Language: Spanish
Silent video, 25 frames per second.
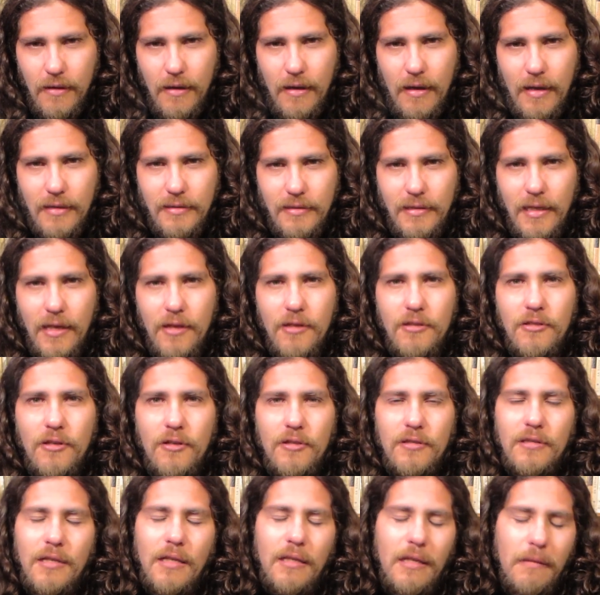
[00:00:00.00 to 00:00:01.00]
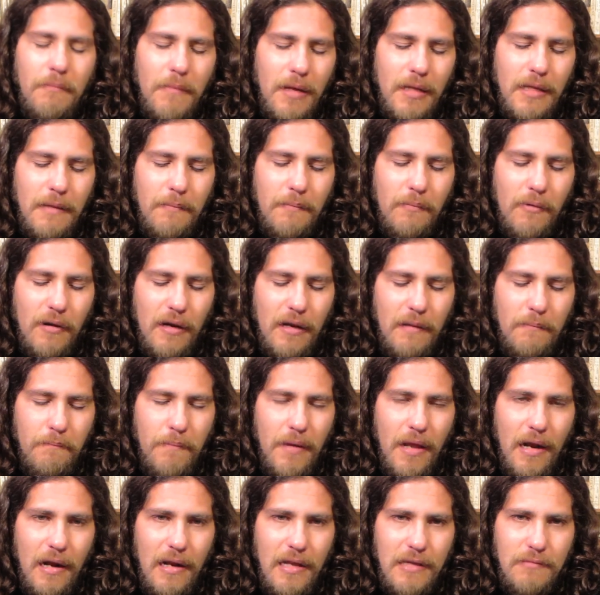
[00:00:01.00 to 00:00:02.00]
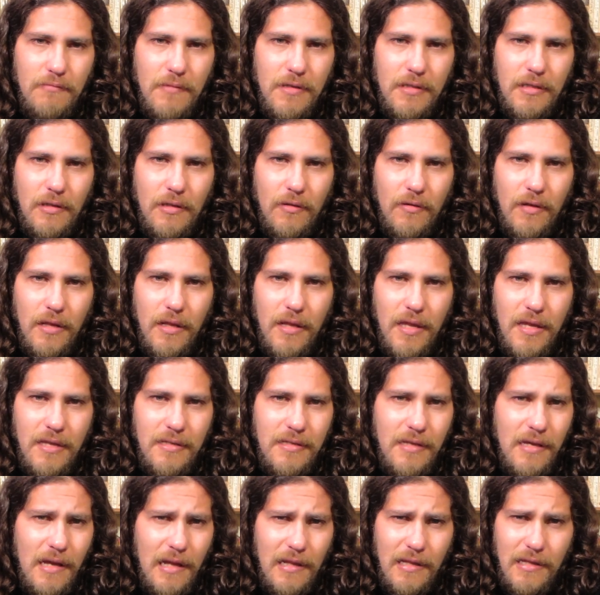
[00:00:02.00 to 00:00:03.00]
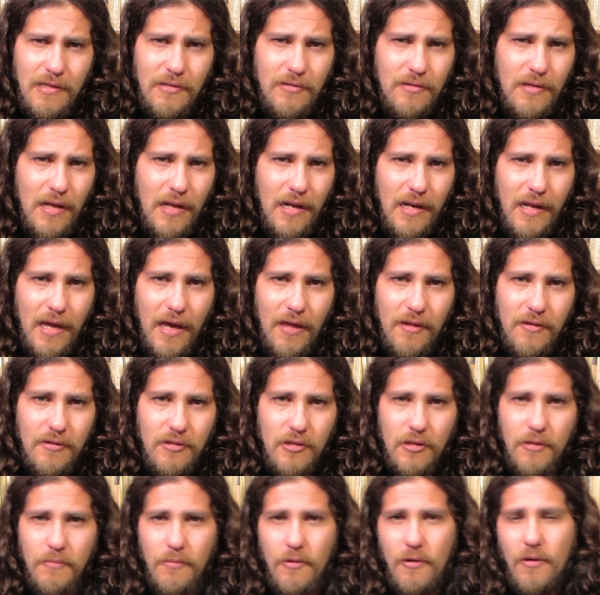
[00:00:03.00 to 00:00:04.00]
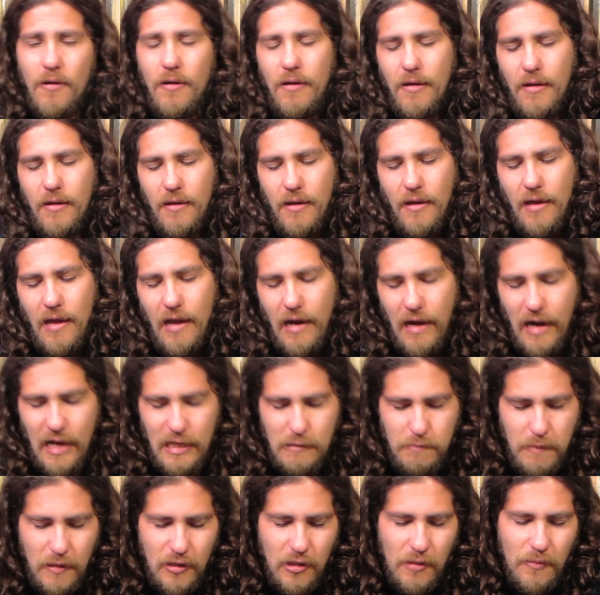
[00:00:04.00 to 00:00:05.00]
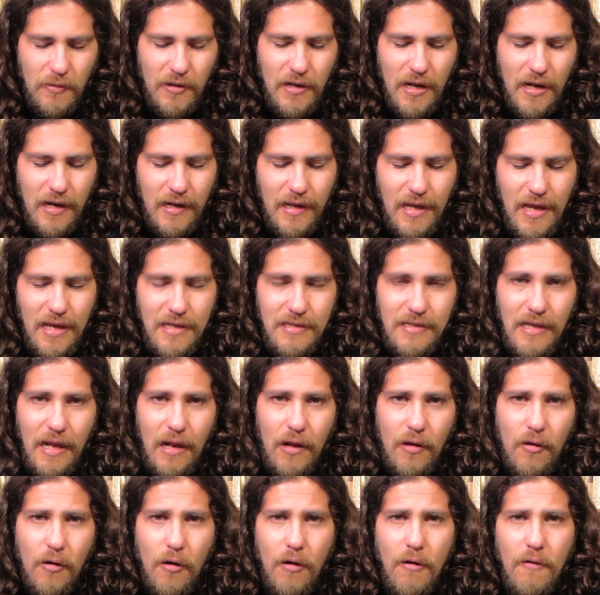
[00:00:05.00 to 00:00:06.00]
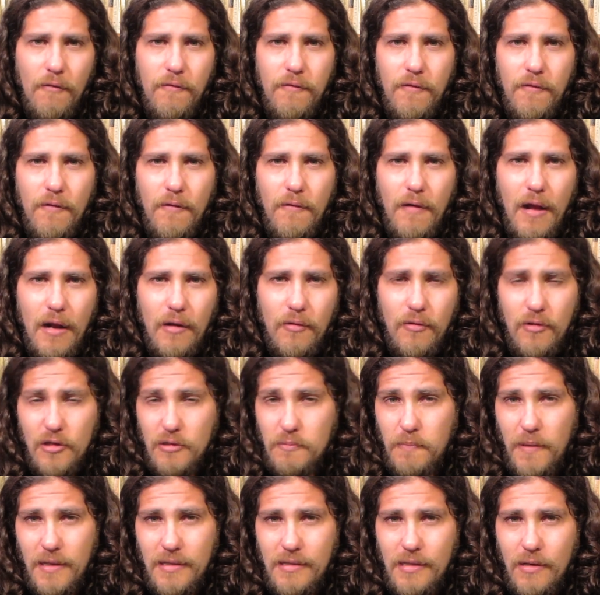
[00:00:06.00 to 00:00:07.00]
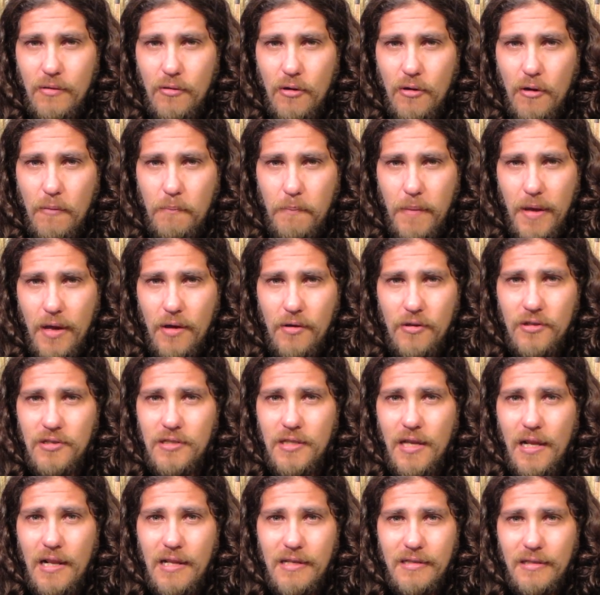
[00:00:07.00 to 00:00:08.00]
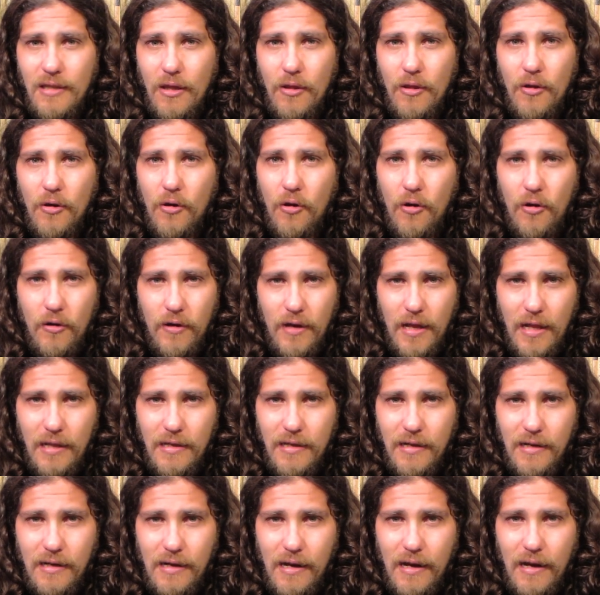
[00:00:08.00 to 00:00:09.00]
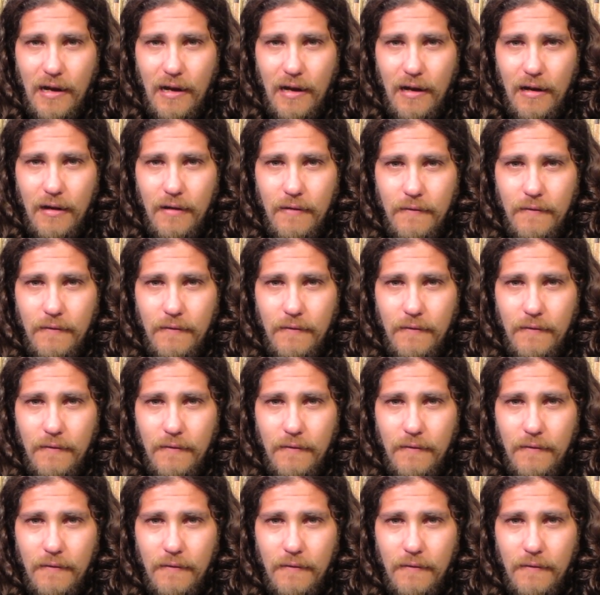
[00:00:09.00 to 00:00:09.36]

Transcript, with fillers: asediados constantemente por el imperialismo estadounidense y el de sus aliados como las petromonarquías del Golfo, algunos países europeos y el Estado colonial de Israel.